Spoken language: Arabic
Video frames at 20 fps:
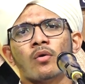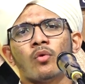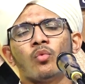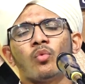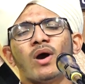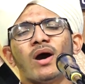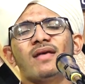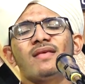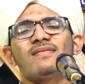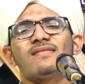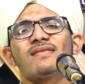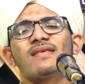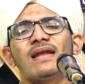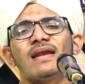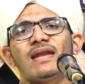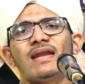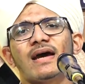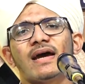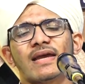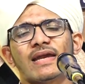
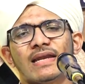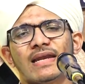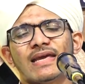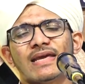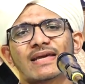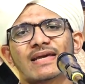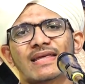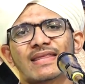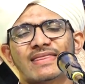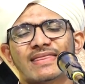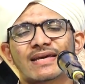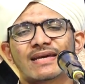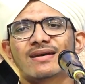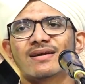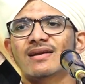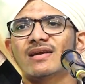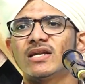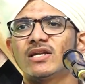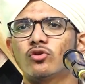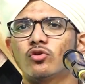وأنزلنا إليك
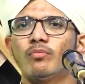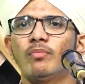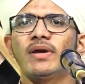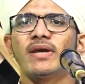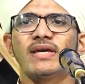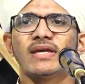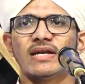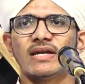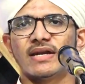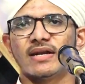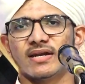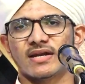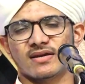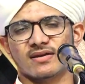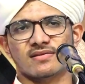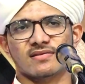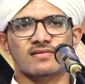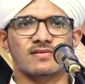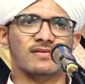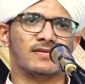الذكر لتبين
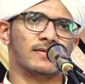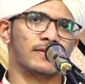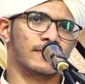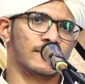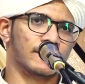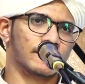للناس